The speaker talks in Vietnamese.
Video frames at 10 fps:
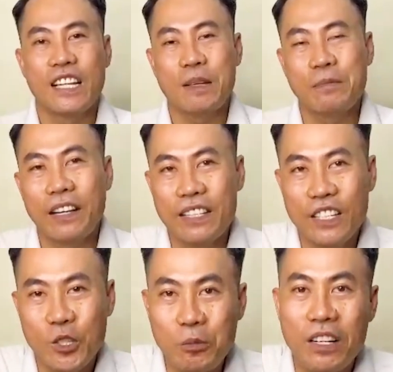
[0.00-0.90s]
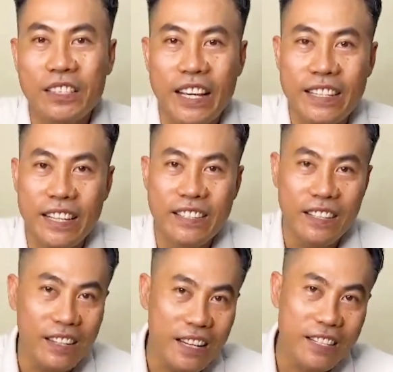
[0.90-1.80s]
Kim ờ, xin chúc mừng chị, chị
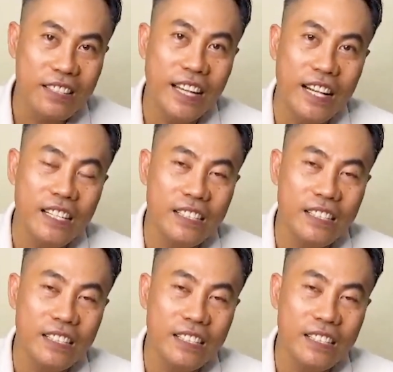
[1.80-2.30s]
rất là xứng đáng